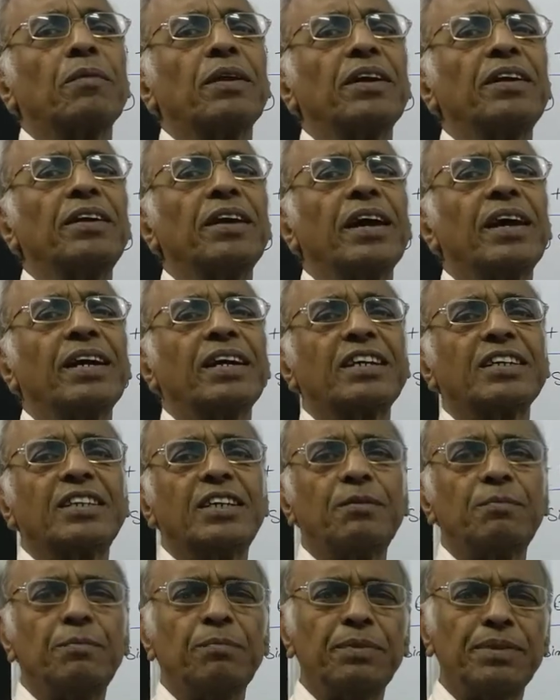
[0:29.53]
नहीं है किसी
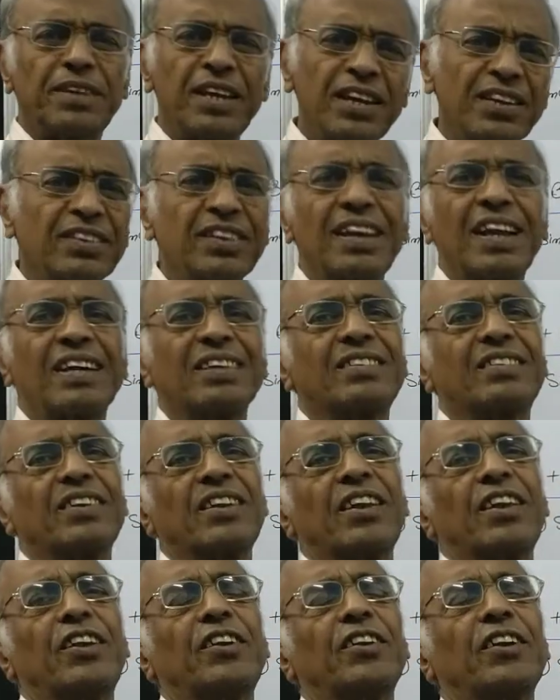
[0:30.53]
विशेष क्लास से
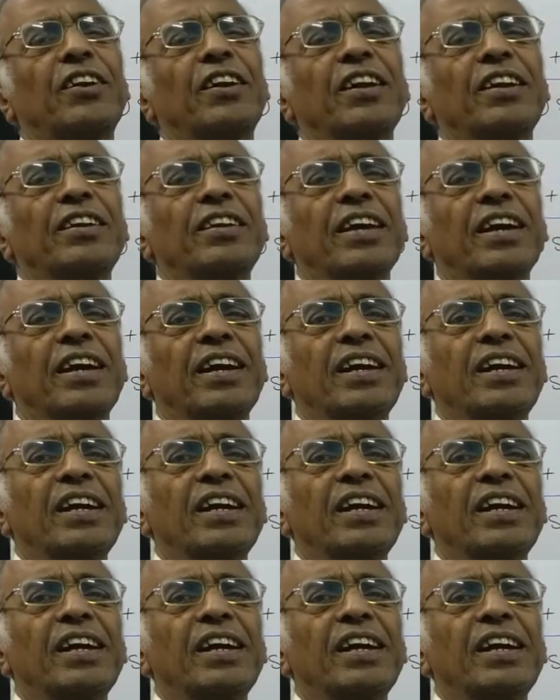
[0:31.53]
रिलेटेड नहीं है